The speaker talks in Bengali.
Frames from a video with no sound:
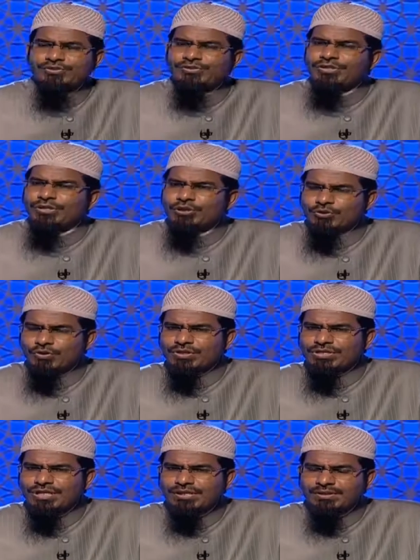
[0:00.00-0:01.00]
চিহ্নিত
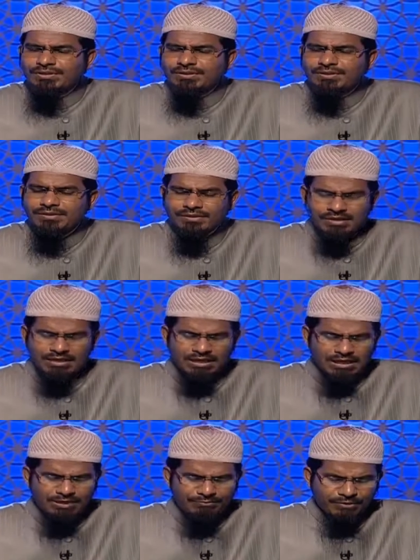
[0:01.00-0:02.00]
করেছেন
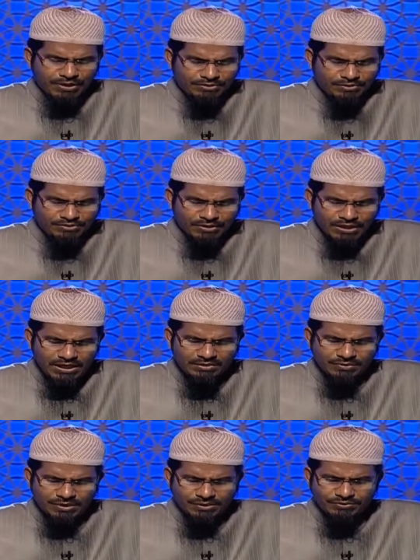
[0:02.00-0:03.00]
এবং রাসুল সাল
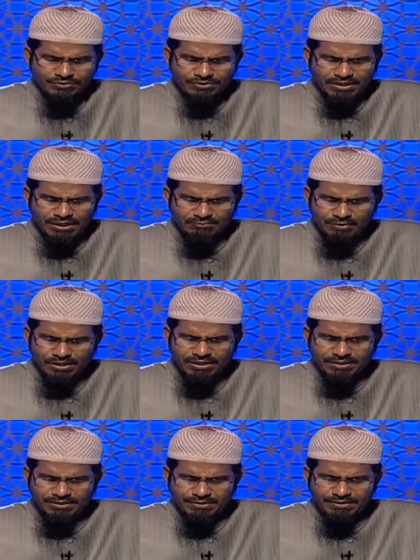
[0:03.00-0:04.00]
আলী হোসাল্লাম
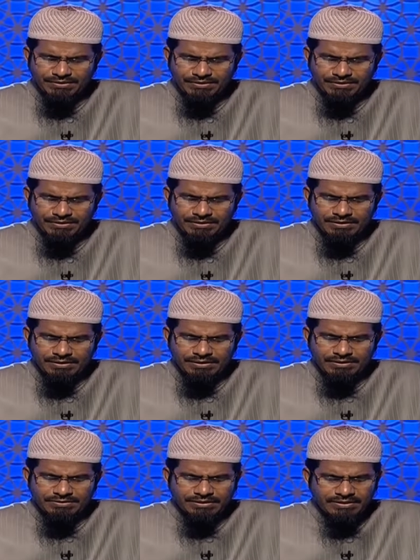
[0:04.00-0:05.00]
বলেন
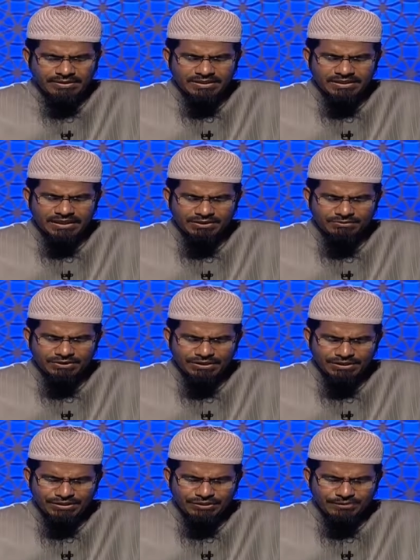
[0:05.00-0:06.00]
তাদেরকে
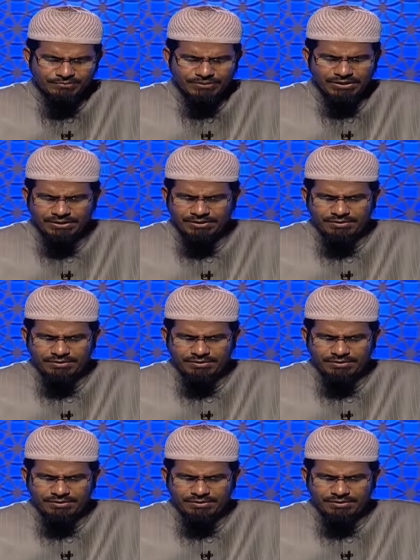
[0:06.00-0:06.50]
কেয়ামতের দিন সবচেয়ে